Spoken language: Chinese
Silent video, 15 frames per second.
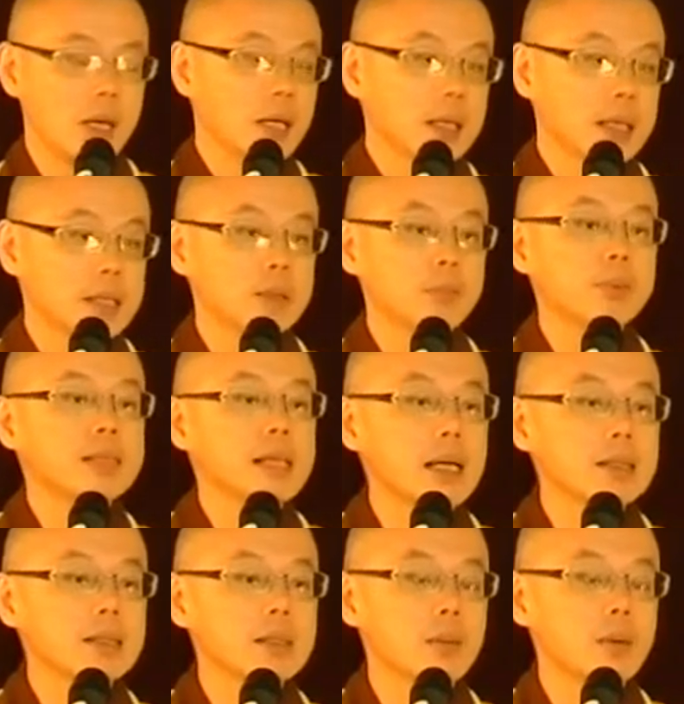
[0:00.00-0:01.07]
可是不相
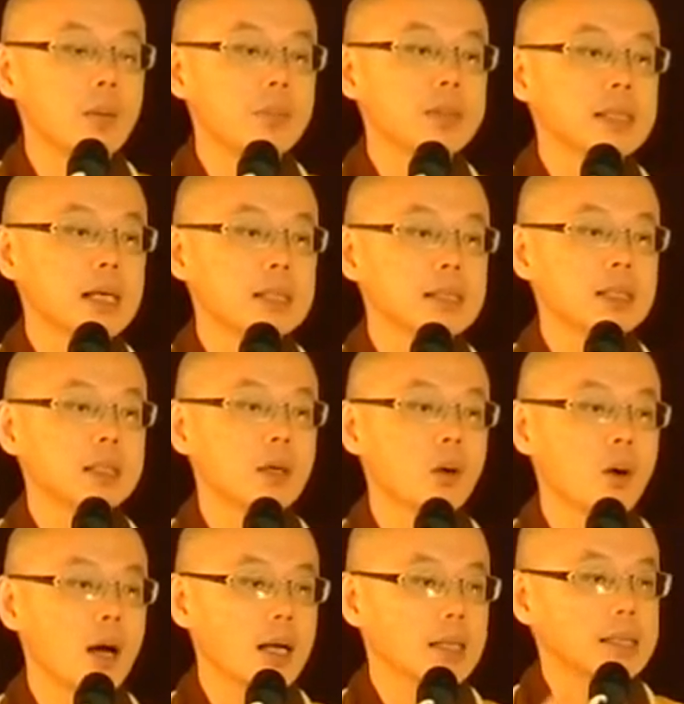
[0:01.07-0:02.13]
信不相信的
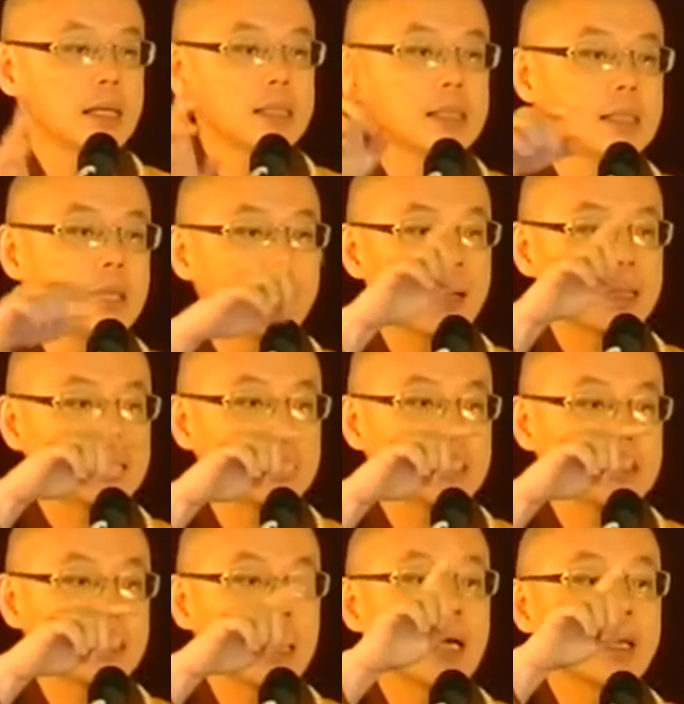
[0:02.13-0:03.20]
话，下次你把自
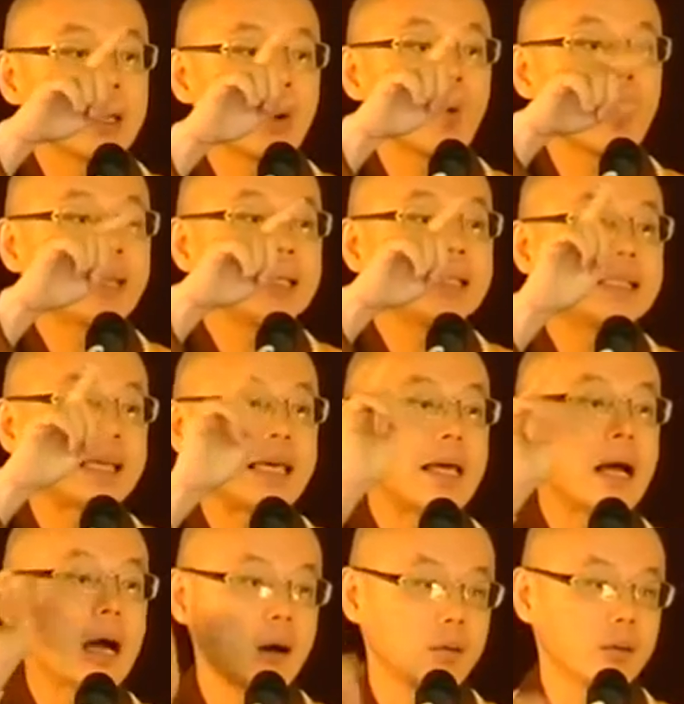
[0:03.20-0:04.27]
己家里关一
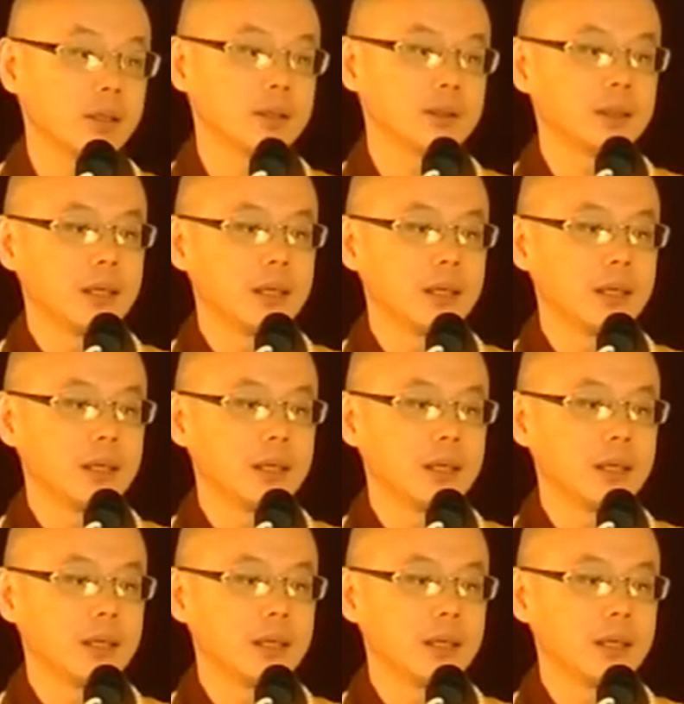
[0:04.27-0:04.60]
天好了，